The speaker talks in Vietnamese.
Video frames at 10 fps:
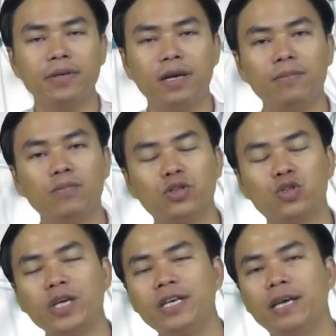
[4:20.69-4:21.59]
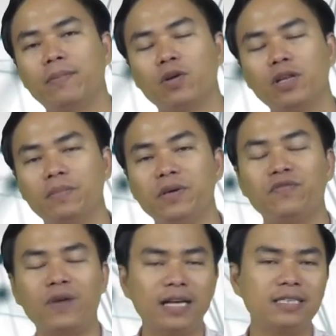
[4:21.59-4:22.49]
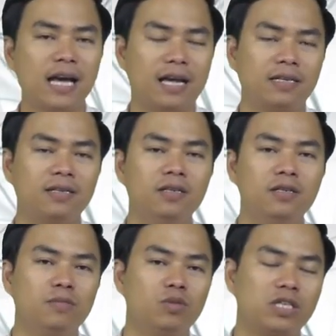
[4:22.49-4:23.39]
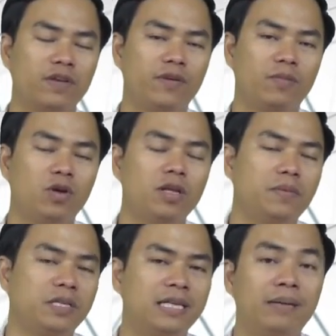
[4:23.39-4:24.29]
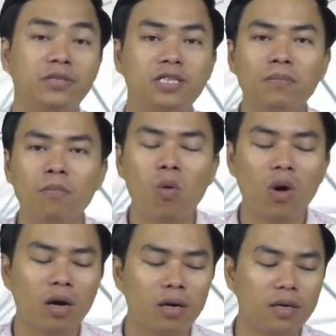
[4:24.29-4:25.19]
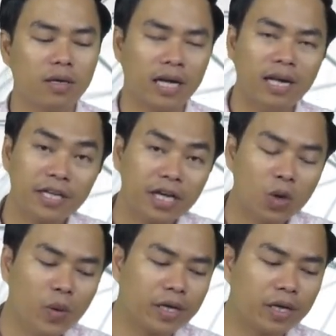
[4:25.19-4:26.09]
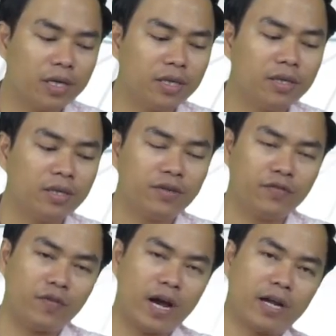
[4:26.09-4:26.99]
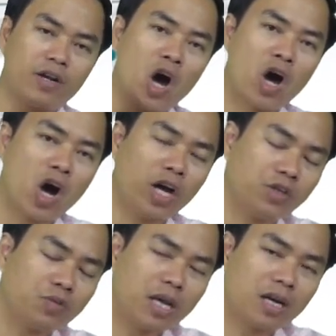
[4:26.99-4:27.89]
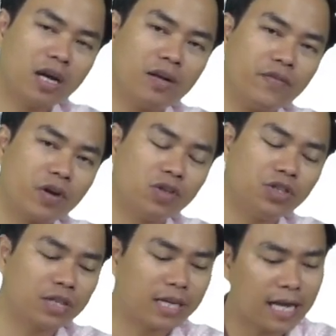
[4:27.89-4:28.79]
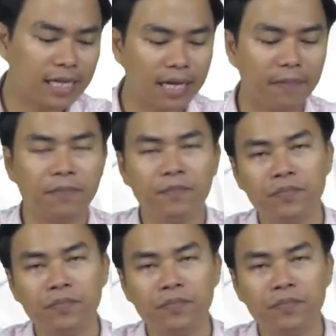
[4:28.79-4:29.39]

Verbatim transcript: uh, một doanh nghiệp có thể bị phá sản một sản phẩm có thể bị giảm sức mua đấy là những cái nguy cơ và đòi hỏi chúng ta cần phải có sự can thiệp